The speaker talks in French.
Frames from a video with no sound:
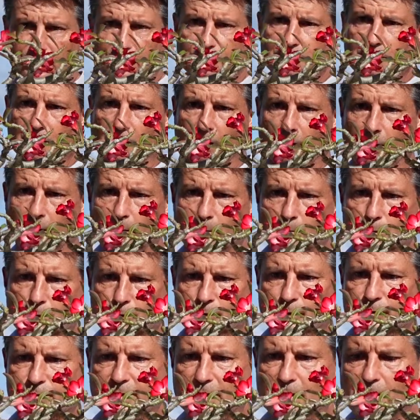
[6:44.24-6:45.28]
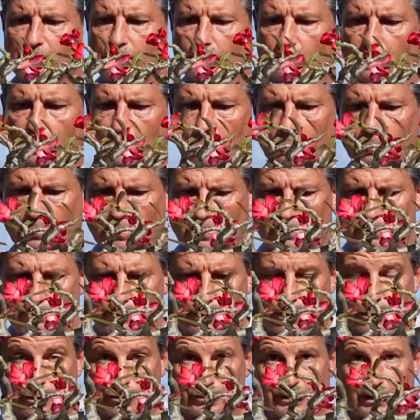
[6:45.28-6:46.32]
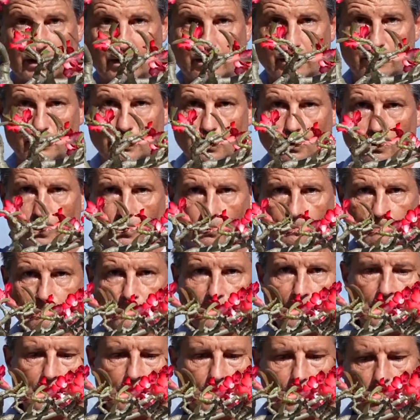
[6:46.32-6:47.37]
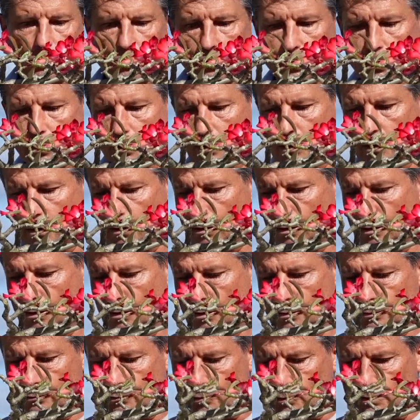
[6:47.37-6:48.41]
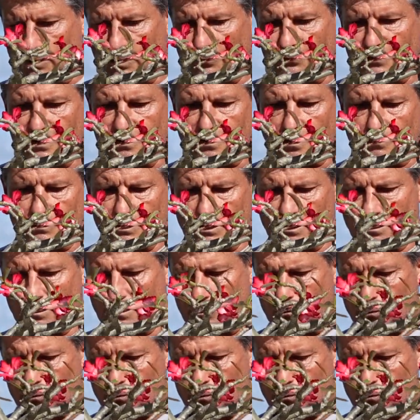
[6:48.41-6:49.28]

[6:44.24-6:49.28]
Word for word: c'est-à-dire un, bon un bon, ensoleillement, euh, toutes les vitamines et